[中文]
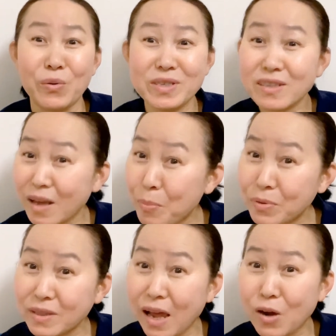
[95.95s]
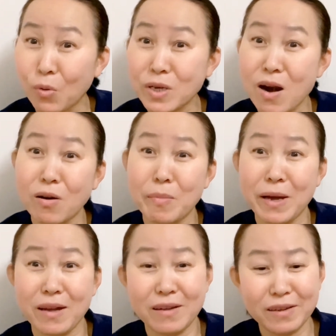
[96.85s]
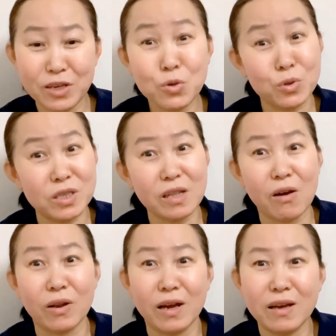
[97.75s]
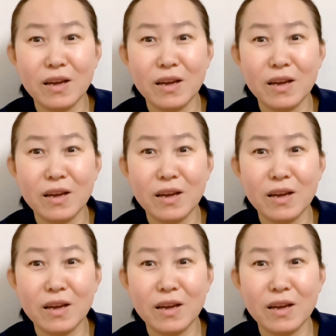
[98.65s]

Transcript: 现在不是戴口罩了吗，就知道了。